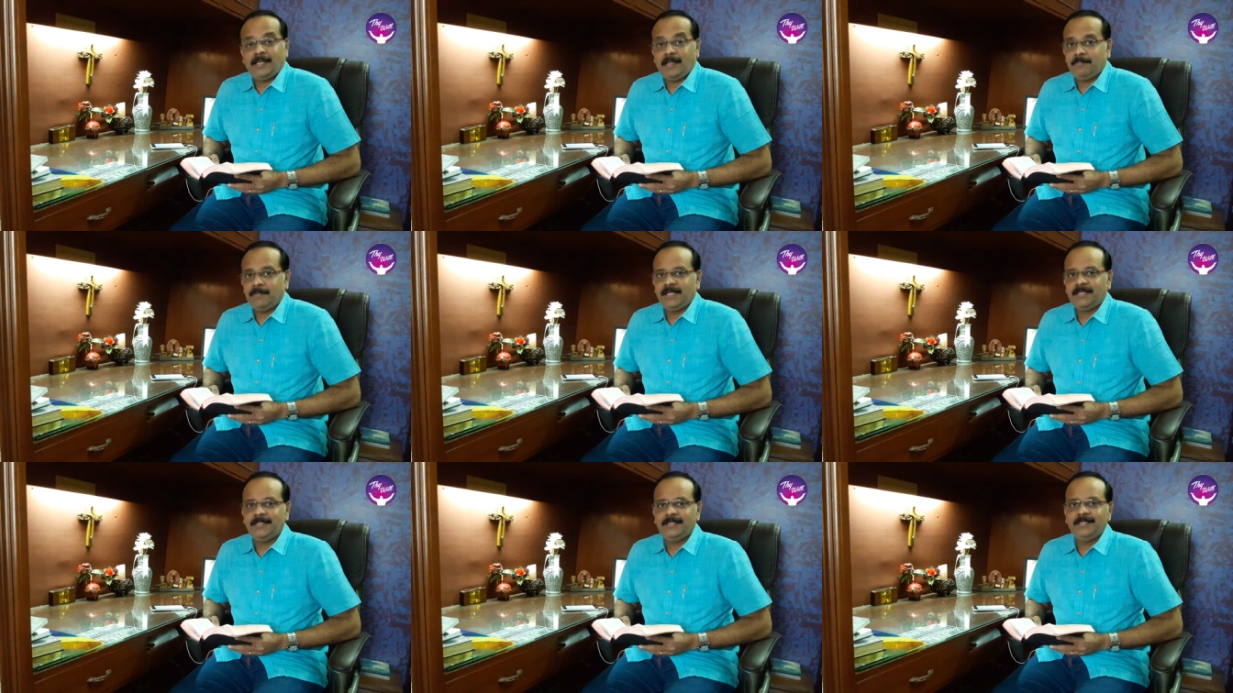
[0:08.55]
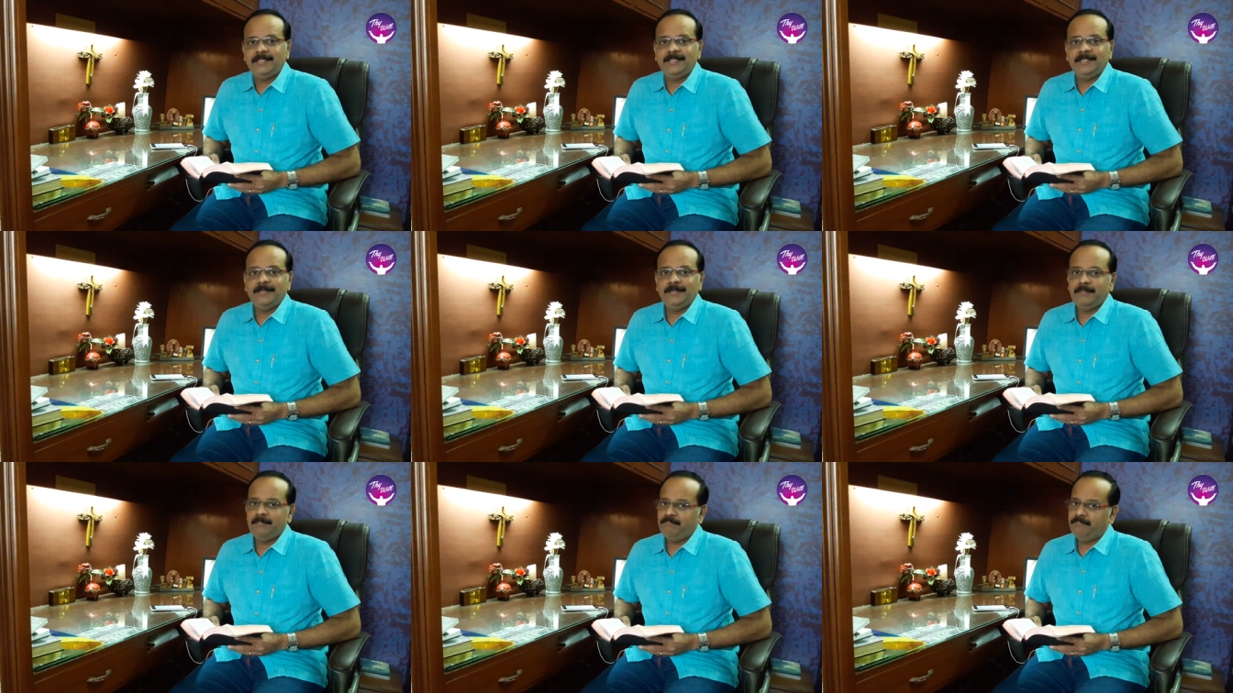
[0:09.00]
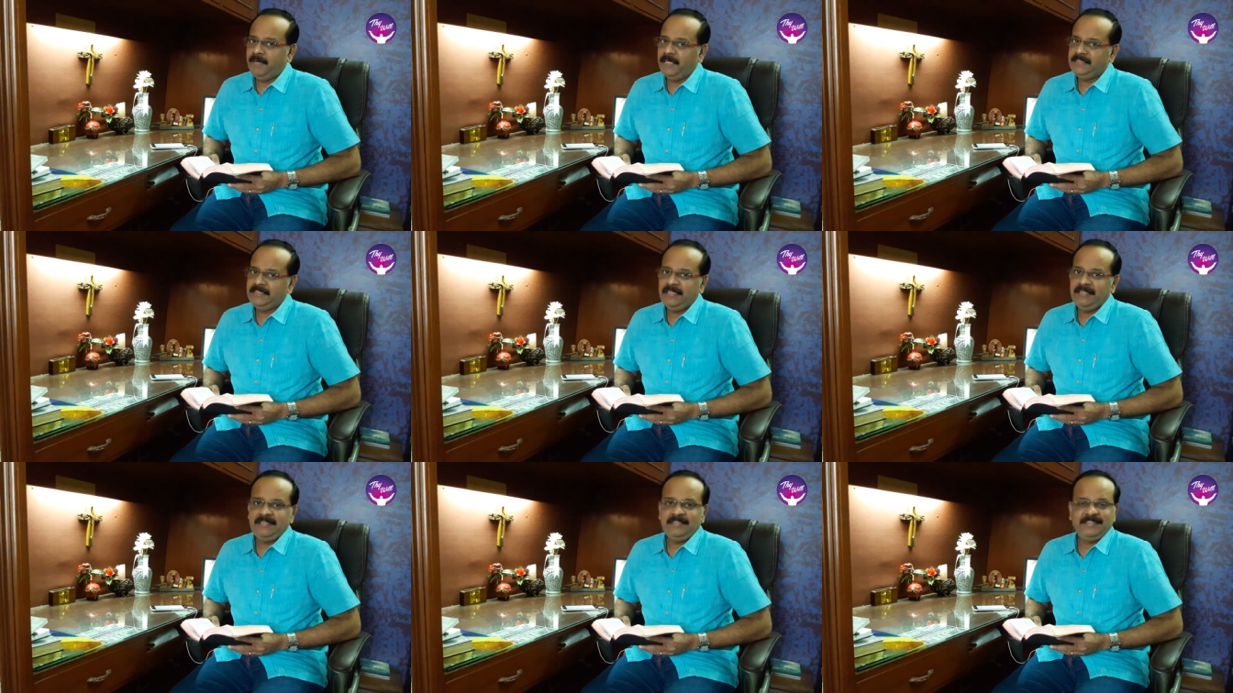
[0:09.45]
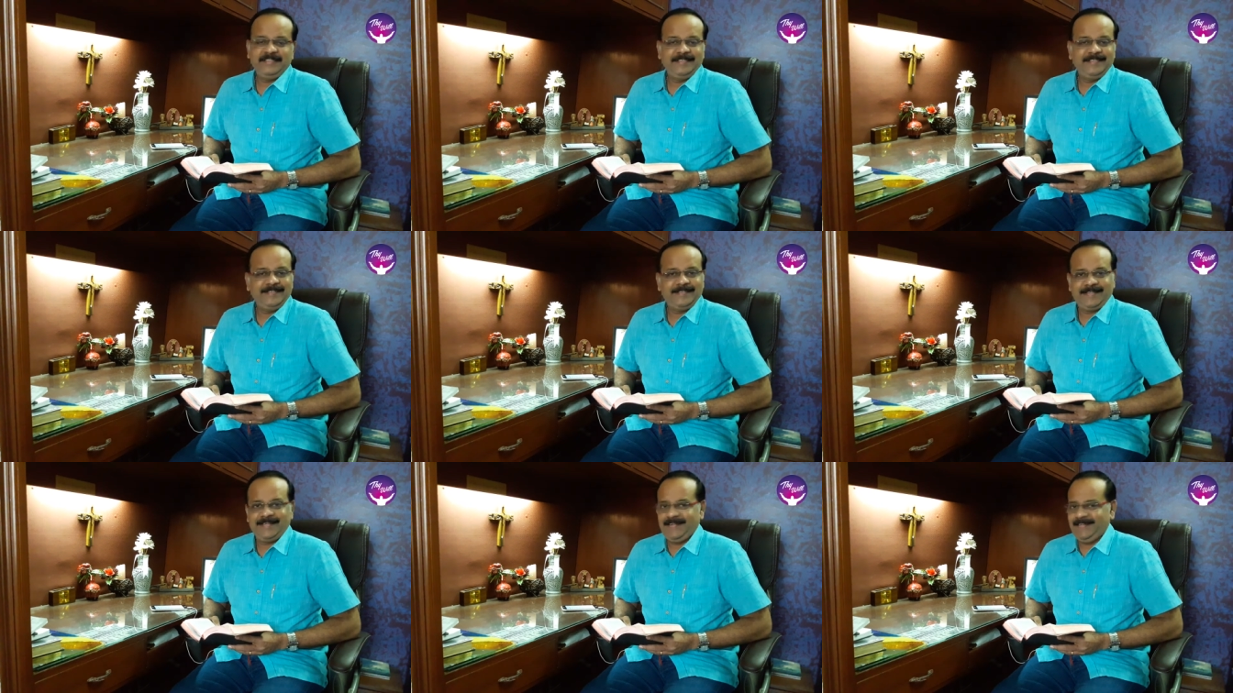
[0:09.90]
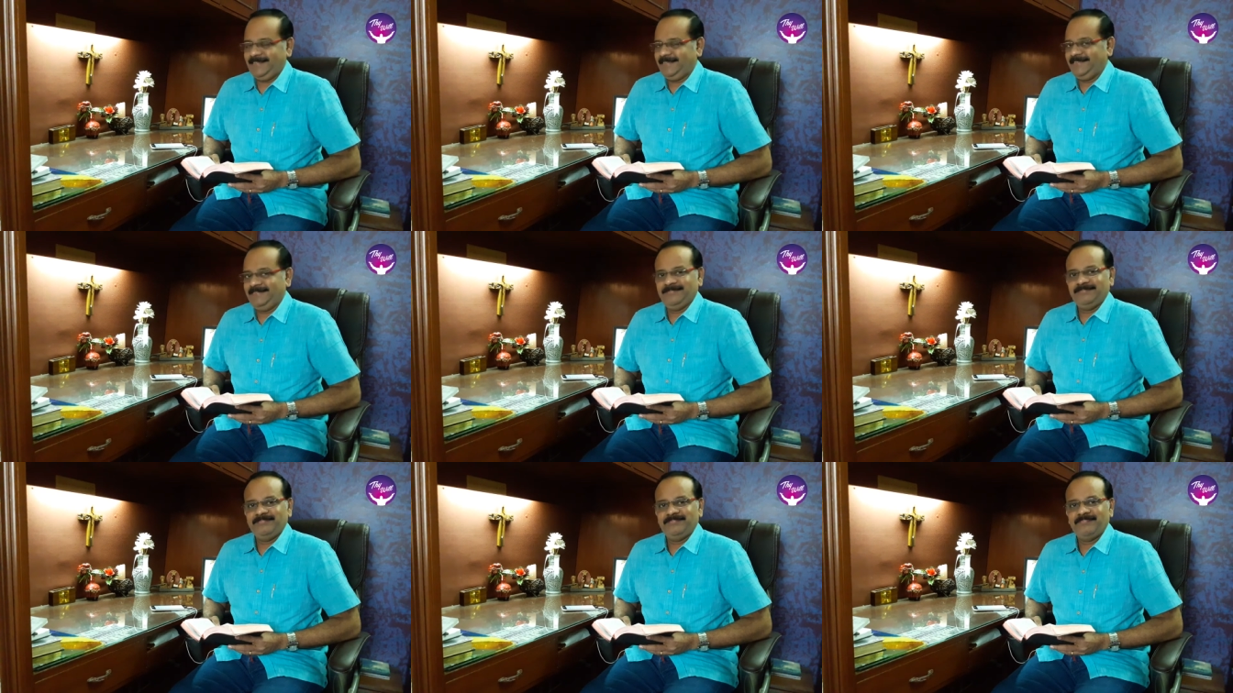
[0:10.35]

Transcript: நமக்கு பதில் இருக்காது